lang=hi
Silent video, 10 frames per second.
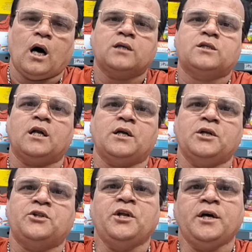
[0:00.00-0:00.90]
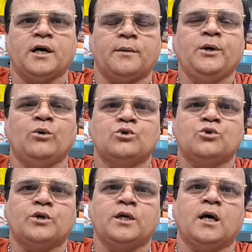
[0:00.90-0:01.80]
आजकल इतनी गर्मी हो
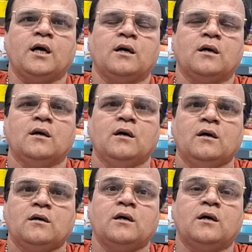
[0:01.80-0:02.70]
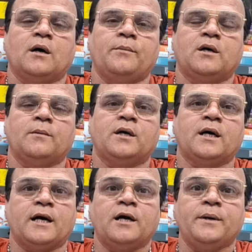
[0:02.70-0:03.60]
चुकी है कि कभी कभी
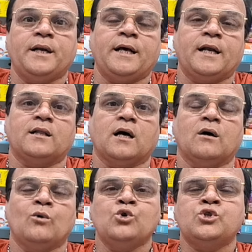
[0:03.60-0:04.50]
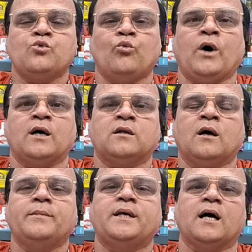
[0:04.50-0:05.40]
करंट भी नहीं रहता उस वक्त
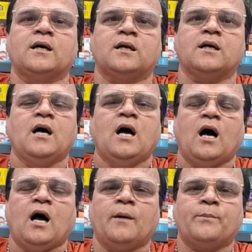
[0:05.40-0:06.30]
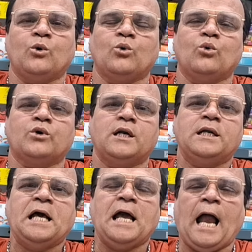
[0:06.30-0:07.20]
हम क्या करें आप लोगों के
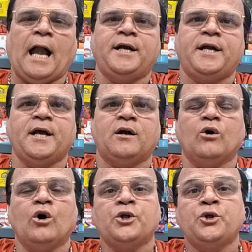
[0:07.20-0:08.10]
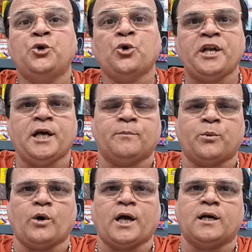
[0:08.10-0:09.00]
लिए एंटिक और यूनिक
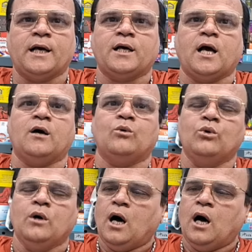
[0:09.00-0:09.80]
प्रोडक्ट लेके आया हूं